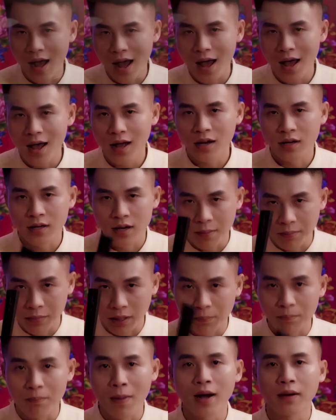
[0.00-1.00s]
gã đã
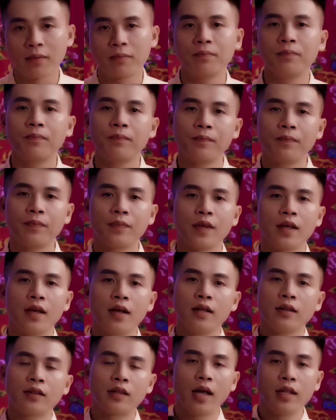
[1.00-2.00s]
bị bắt.
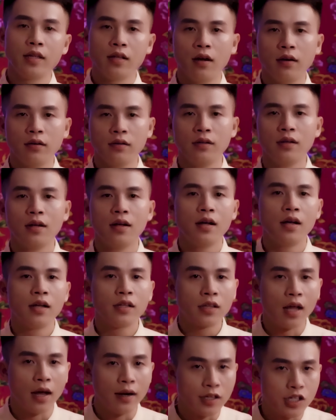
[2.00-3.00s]
Thế nhưng
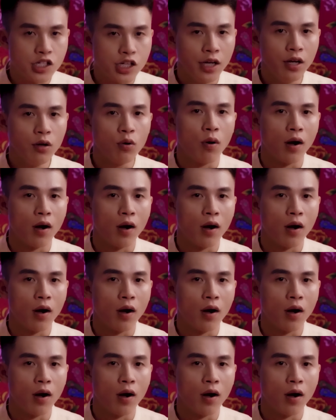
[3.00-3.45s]
thần trí